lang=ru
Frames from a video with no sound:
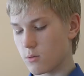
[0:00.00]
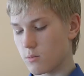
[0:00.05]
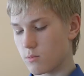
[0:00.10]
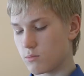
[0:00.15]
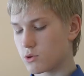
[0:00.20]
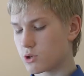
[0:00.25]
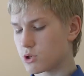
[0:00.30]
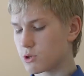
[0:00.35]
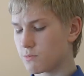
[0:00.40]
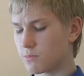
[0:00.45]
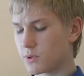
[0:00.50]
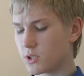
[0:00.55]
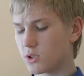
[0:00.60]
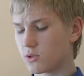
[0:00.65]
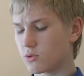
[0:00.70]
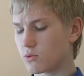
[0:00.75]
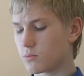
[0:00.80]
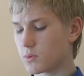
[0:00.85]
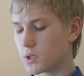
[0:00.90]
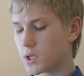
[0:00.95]
Может быть
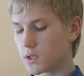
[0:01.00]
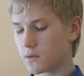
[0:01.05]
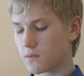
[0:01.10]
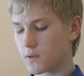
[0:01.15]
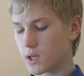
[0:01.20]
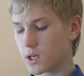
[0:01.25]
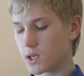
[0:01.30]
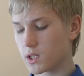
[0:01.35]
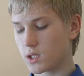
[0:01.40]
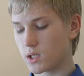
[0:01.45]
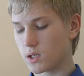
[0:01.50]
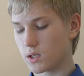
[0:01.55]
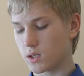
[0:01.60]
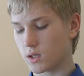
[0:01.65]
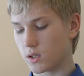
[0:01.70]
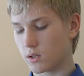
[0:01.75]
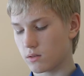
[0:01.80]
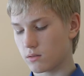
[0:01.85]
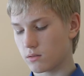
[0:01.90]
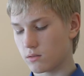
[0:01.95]
и умна твоя
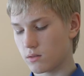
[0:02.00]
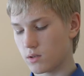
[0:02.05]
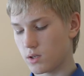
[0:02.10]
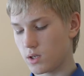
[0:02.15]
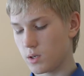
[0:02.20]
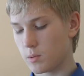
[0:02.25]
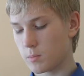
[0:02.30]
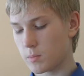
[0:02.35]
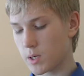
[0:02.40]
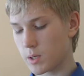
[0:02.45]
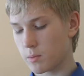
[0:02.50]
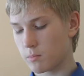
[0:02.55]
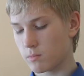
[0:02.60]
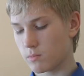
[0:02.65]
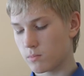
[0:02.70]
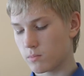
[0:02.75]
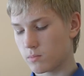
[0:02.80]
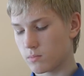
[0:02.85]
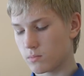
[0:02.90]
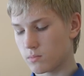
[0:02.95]
книга, имам,
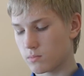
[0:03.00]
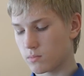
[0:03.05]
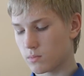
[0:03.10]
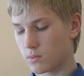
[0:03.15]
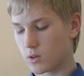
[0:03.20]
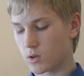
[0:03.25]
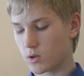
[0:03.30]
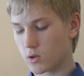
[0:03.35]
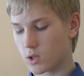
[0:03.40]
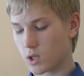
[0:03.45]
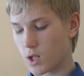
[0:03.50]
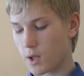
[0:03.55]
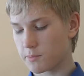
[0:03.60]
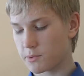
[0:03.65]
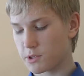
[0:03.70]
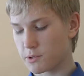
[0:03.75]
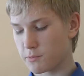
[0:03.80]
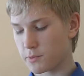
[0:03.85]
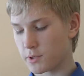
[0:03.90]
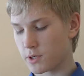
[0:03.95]
но нам
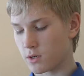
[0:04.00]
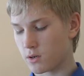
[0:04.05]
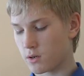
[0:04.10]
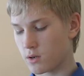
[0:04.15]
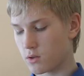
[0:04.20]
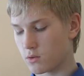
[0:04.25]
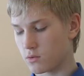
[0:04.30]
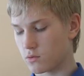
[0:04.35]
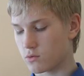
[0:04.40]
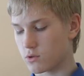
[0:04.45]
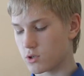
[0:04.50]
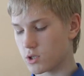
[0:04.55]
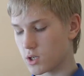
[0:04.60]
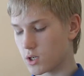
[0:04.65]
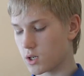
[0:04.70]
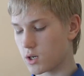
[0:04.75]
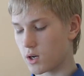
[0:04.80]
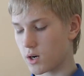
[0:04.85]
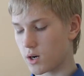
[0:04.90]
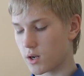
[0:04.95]
теперь нужна
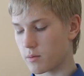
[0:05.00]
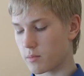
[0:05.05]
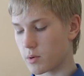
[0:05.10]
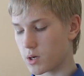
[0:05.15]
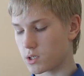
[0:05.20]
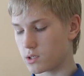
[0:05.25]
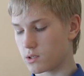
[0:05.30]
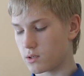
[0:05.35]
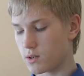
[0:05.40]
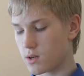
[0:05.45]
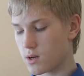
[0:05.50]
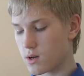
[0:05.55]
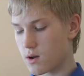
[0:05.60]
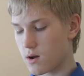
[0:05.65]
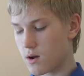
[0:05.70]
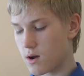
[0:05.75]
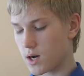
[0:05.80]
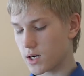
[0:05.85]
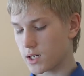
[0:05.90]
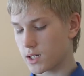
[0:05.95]
храбрость,
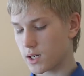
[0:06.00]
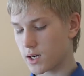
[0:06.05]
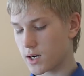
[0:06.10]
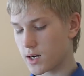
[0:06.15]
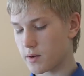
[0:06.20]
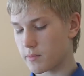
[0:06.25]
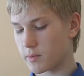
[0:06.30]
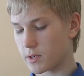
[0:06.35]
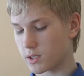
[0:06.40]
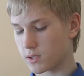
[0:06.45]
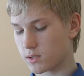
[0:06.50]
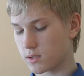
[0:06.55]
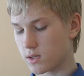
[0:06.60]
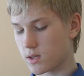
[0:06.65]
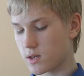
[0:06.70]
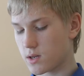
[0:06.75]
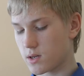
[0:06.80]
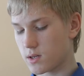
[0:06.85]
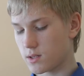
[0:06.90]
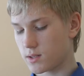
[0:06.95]
а храбрость
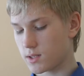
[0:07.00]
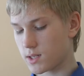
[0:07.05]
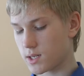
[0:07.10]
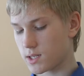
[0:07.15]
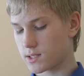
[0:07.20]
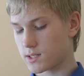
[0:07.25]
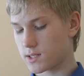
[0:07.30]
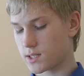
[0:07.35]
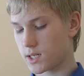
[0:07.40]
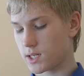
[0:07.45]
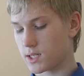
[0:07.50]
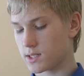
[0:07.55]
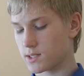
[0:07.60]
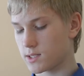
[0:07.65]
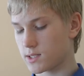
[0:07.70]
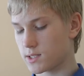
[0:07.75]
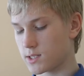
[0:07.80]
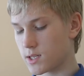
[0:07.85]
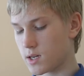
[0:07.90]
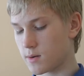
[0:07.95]
на острие
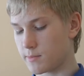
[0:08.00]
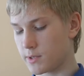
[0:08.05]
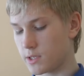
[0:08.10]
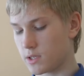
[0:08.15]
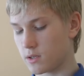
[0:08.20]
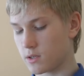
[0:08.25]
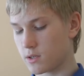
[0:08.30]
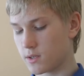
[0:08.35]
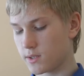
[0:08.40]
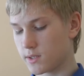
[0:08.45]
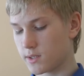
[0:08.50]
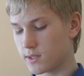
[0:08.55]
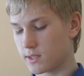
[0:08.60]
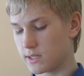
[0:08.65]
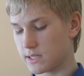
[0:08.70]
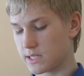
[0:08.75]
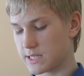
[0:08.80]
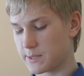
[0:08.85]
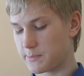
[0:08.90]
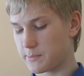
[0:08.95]
сабли –
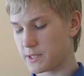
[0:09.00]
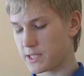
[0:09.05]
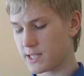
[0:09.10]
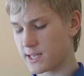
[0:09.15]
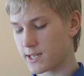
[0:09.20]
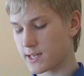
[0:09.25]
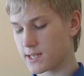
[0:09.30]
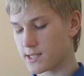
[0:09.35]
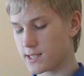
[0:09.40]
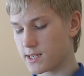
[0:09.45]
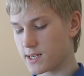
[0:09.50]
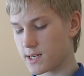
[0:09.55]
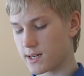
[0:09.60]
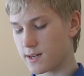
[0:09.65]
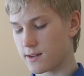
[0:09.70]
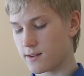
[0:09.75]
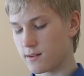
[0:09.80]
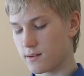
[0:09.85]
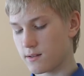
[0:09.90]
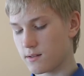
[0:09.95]
на спине
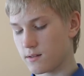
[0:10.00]
коня.